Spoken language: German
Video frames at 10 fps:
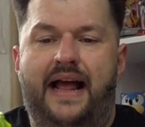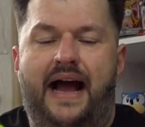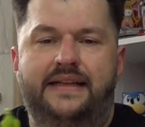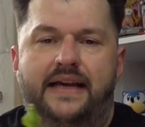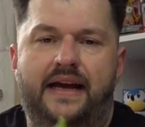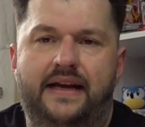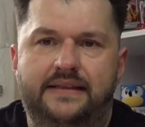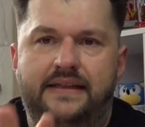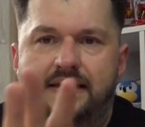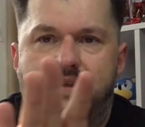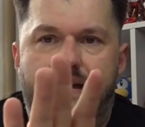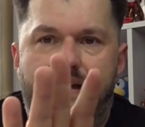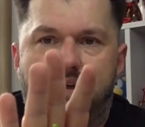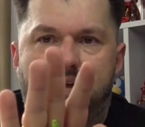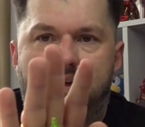hat er diese,
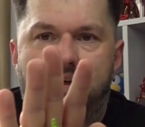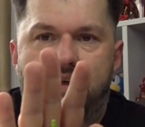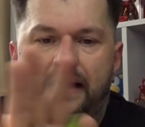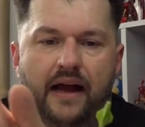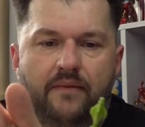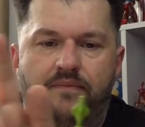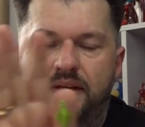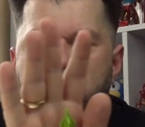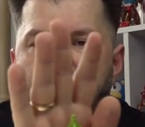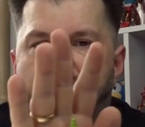ja, diese